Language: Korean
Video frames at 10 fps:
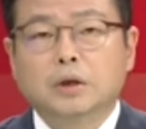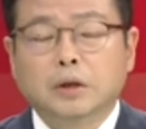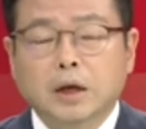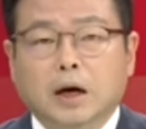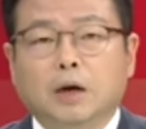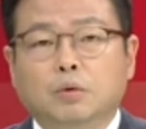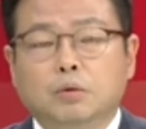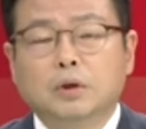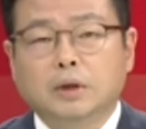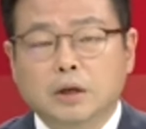흥행
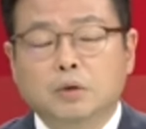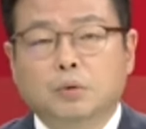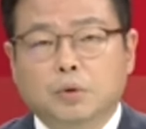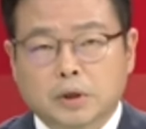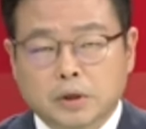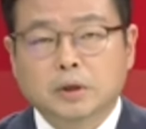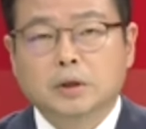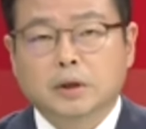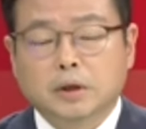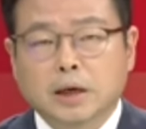가도를 달리고
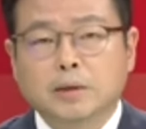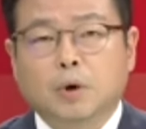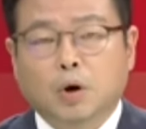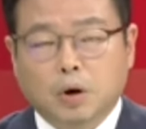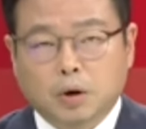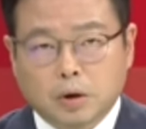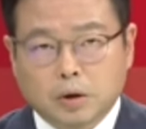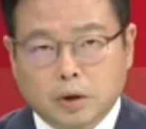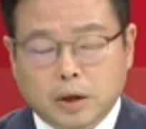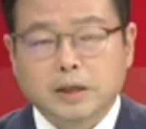있는 게임
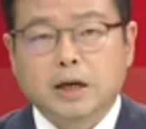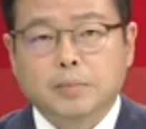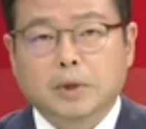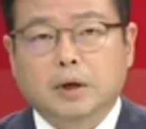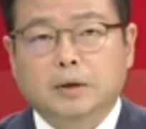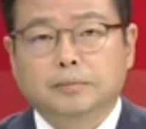회사입니다.